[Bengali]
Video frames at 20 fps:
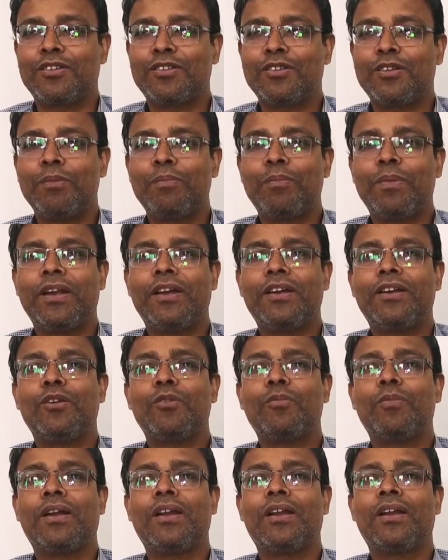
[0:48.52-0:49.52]
আসলে ব্রেন
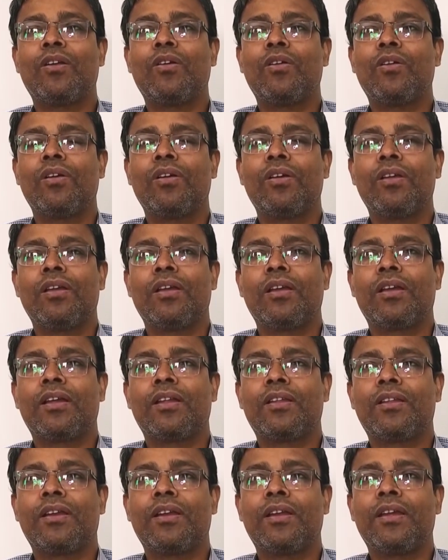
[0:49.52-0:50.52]
টিউমারের
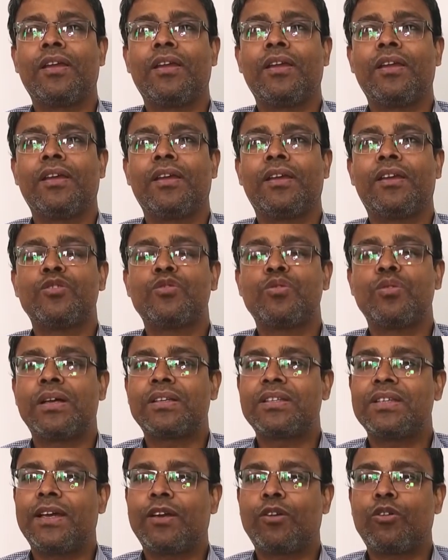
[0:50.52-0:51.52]
ক্ষেত্রে কিছু
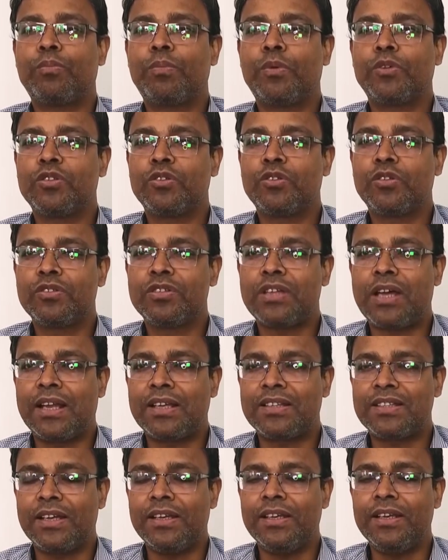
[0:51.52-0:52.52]
আছে এখন পর্যন্ত
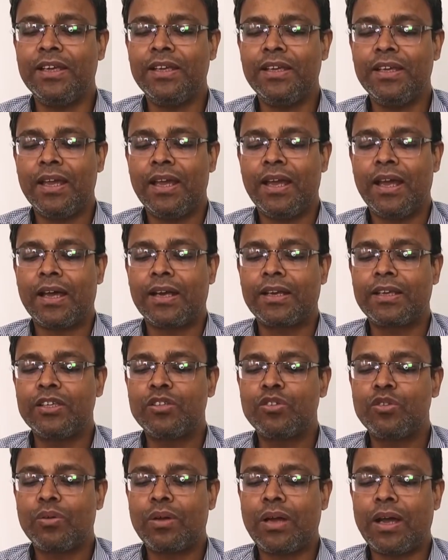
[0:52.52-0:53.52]
জানা যায়নি আর
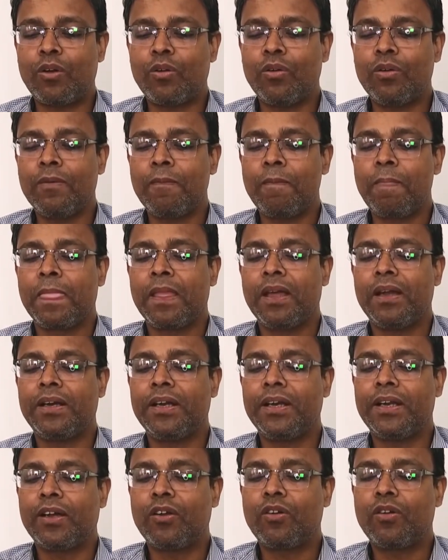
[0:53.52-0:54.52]
কিছু কারণ
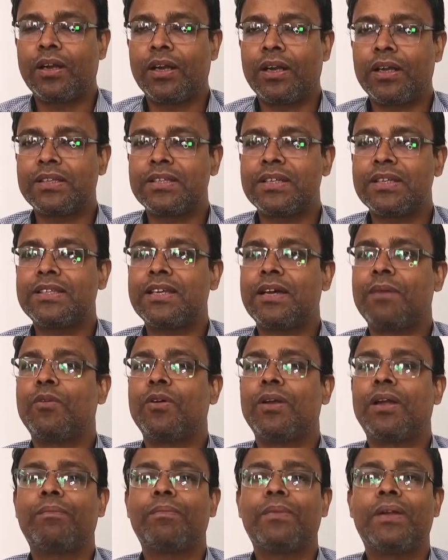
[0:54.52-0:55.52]
ডিটেক্ট করা গেছে
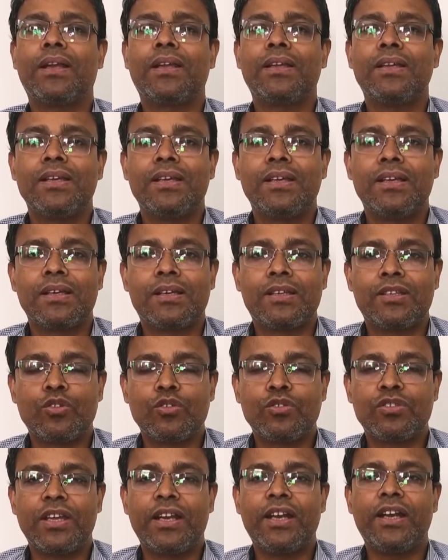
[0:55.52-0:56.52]
যেমন আপনার
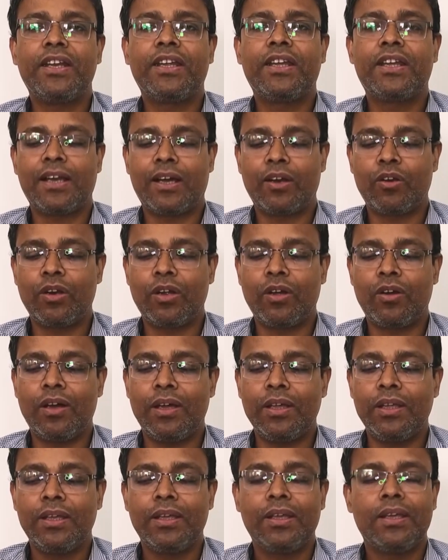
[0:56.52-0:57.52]
কিছু জেনেটিক কারণে
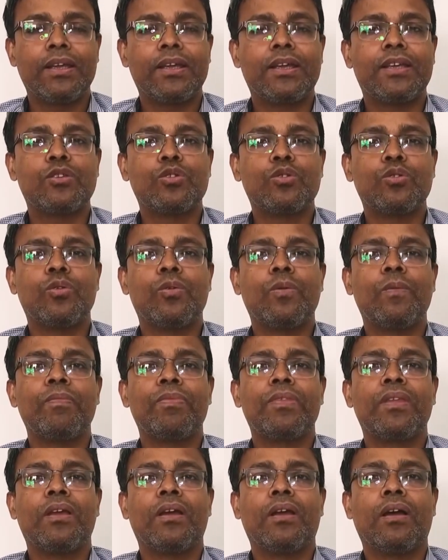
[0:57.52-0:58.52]
হয় কিছু
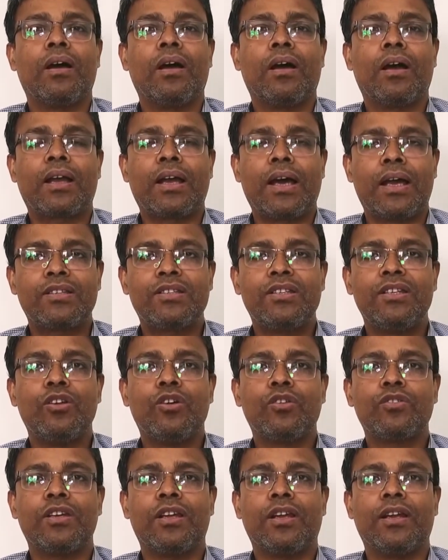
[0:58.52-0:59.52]

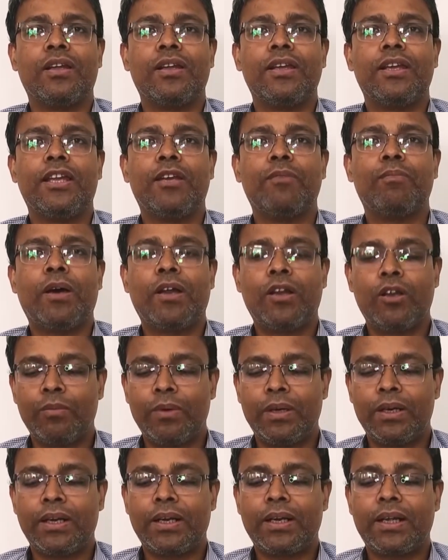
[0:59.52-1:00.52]
কার্সিনোজেন
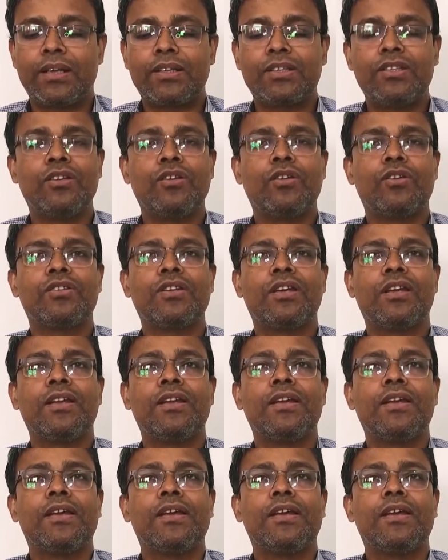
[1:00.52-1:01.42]
ইনভায়রনমেন্টাল কার্সিনোজেন